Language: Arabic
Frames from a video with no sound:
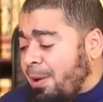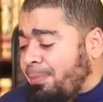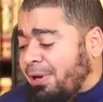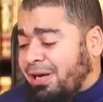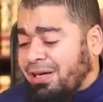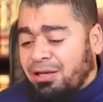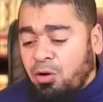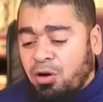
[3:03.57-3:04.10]
قبل
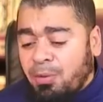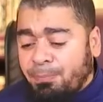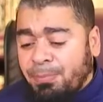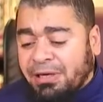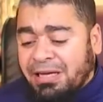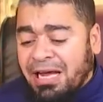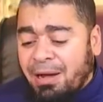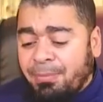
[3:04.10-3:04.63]
كده ورب
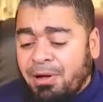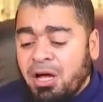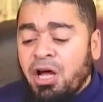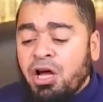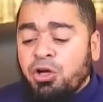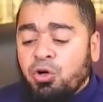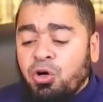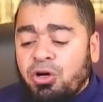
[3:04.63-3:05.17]
الكعبة
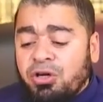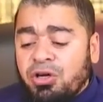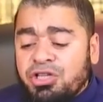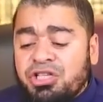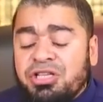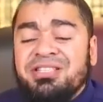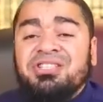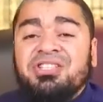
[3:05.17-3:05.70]

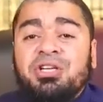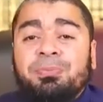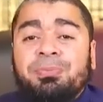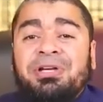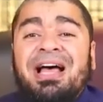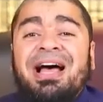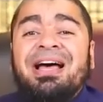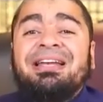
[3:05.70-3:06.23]
يخرج
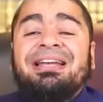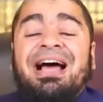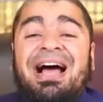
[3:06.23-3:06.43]
الصبيان